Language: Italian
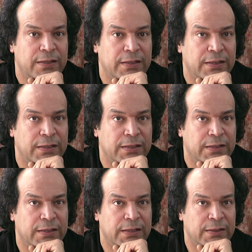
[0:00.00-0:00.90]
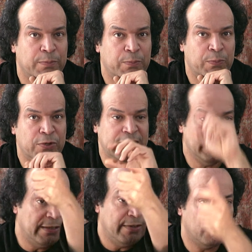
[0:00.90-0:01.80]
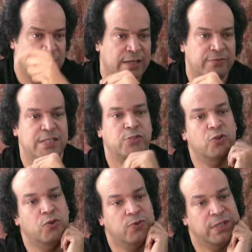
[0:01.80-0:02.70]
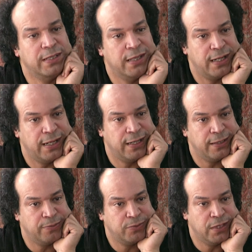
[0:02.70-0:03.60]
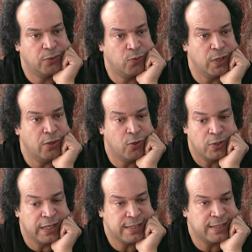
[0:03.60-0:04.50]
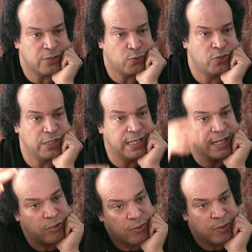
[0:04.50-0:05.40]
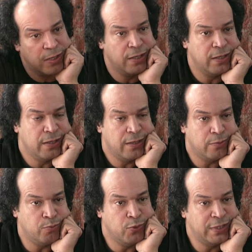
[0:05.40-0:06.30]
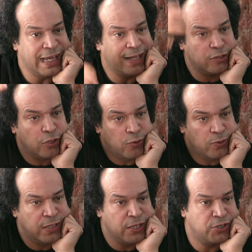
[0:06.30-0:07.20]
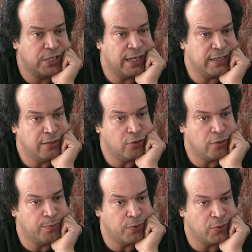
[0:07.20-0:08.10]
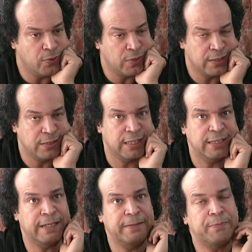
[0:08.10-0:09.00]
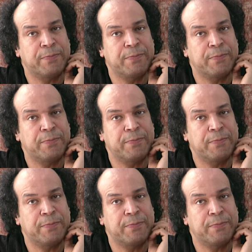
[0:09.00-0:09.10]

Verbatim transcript: eh, è importante avere questa visione del, di quello che sta succedendo buttandolo dieci anni dopo, eccetera.